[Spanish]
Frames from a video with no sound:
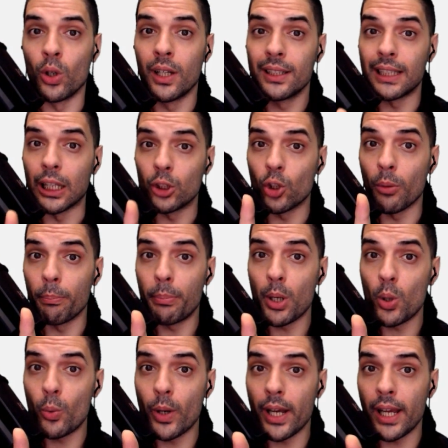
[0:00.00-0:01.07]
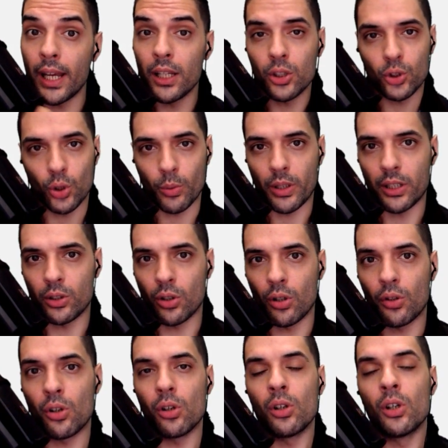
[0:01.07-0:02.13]
Tanto en PvE, sobre
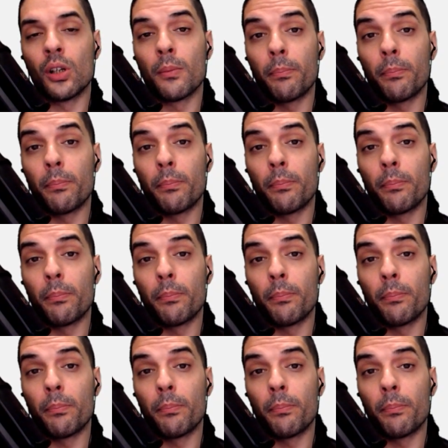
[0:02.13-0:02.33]
todo,